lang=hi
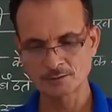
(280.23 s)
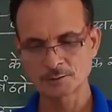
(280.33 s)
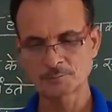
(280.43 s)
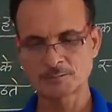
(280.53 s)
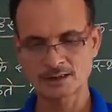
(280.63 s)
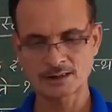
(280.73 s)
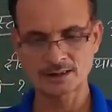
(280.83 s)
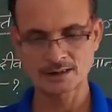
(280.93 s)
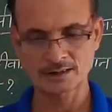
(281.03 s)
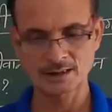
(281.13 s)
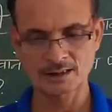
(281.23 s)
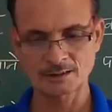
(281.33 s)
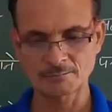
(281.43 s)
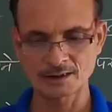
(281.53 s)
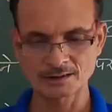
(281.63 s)
और पराया क्या
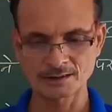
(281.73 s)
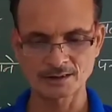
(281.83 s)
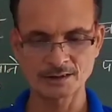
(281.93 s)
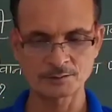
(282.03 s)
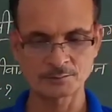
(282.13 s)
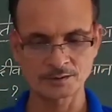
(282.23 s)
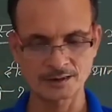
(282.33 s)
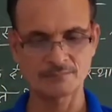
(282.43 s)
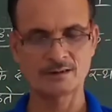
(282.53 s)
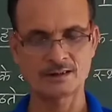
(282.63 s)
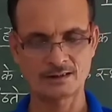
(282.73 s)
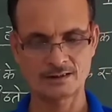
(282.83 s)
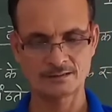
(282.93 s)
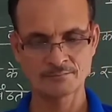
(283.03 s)
आबाद रहे रुकने वाले